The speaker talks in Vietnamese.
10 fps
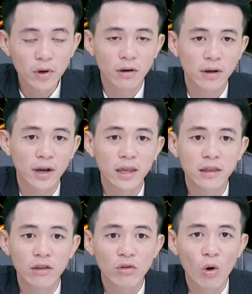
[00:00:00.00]
được cái
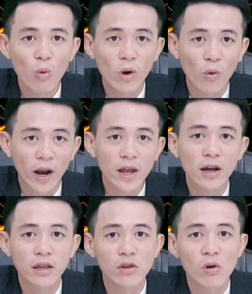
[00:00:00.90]
chỉ số và quản lý được
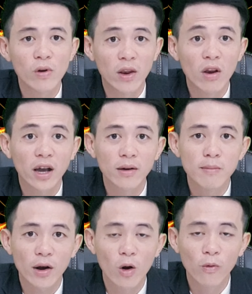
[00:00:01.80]
cái chỉ số này đó là cái
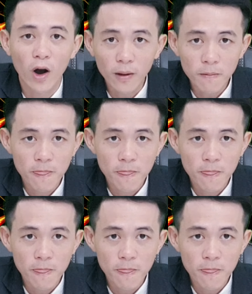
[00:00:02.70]
mật độ phẫn